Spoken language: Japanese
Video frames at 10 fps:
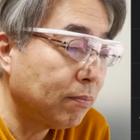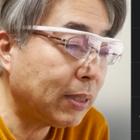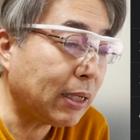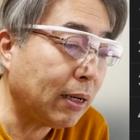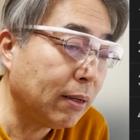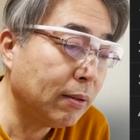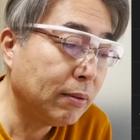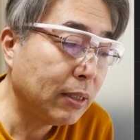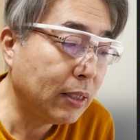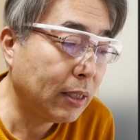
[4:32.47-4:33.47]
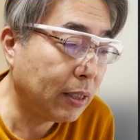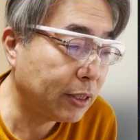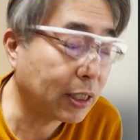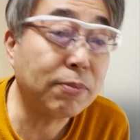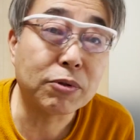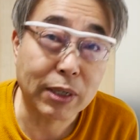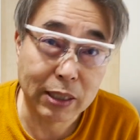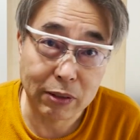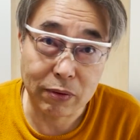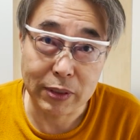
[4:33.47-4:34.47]
まだ、あ近本か
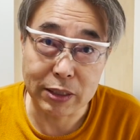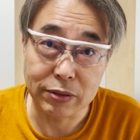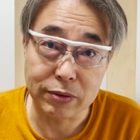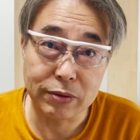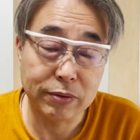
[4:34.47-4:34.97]
らの打順。